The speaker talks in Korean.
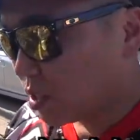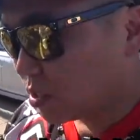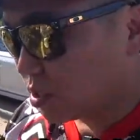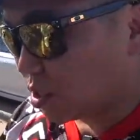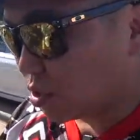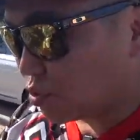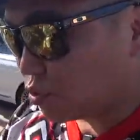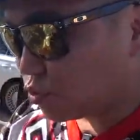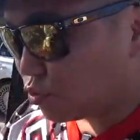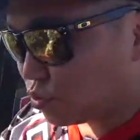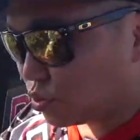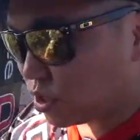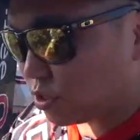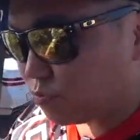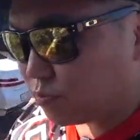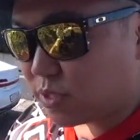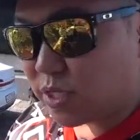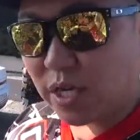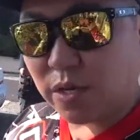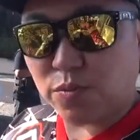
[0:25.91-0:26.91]
저도
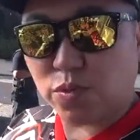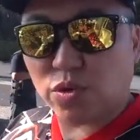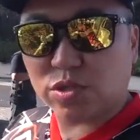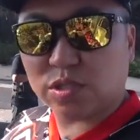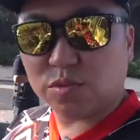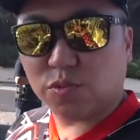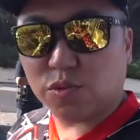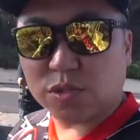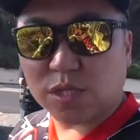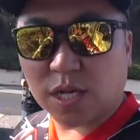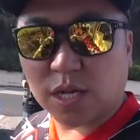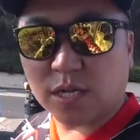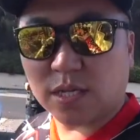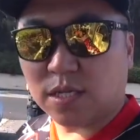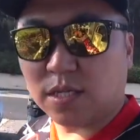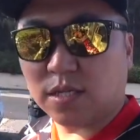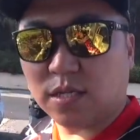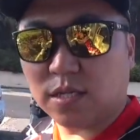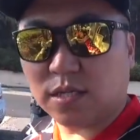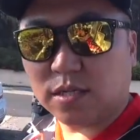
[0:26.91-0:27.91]
쉽게 보지
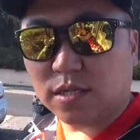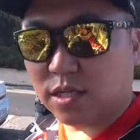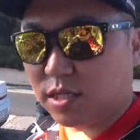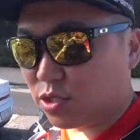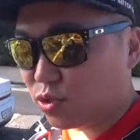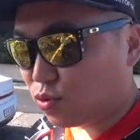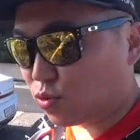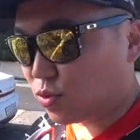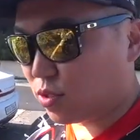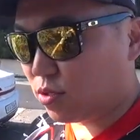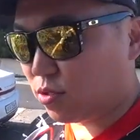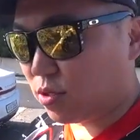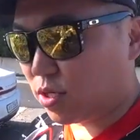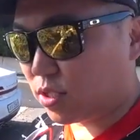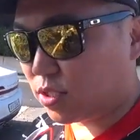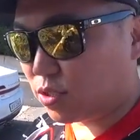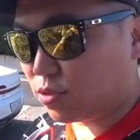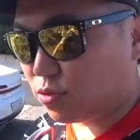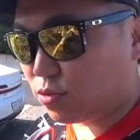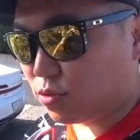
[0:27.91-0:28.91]
못한
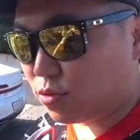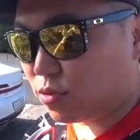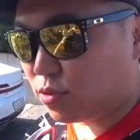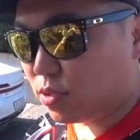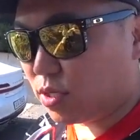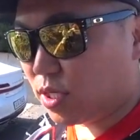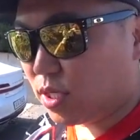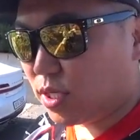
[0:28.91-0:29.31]
기종이어가지고